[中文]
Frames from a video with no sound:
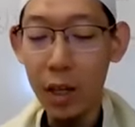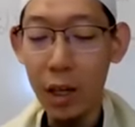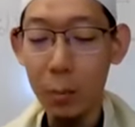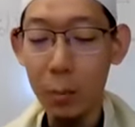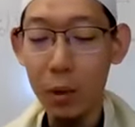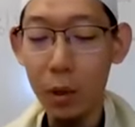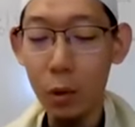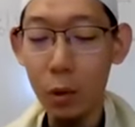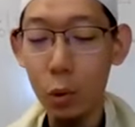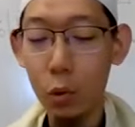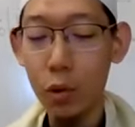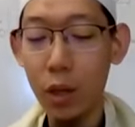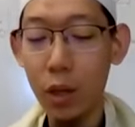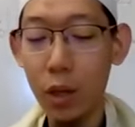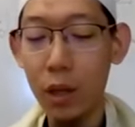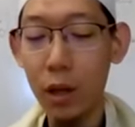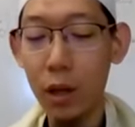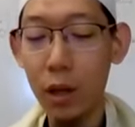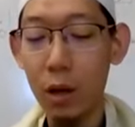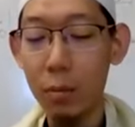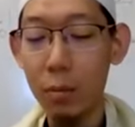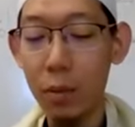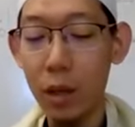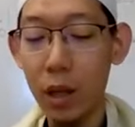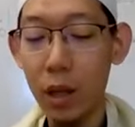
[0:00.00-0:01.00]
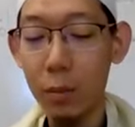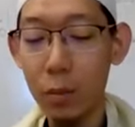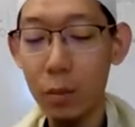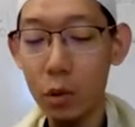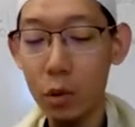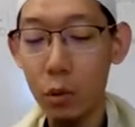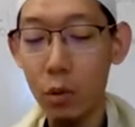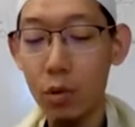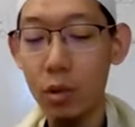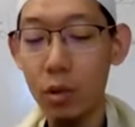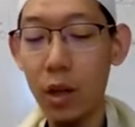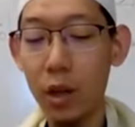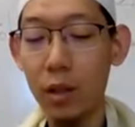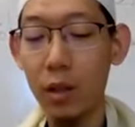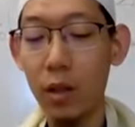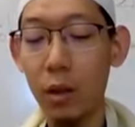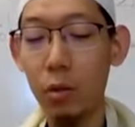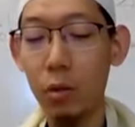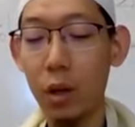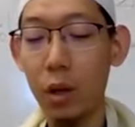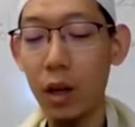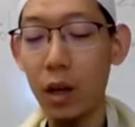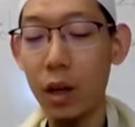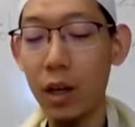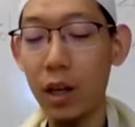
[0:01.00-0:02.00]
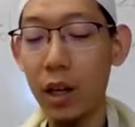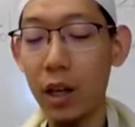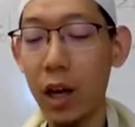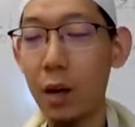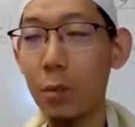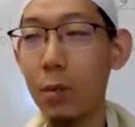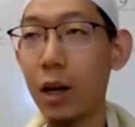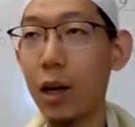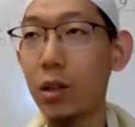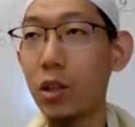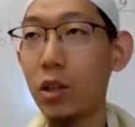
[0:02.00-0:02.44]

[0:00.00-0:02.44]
呢也必图呢里让必 him 苏遮的我给俺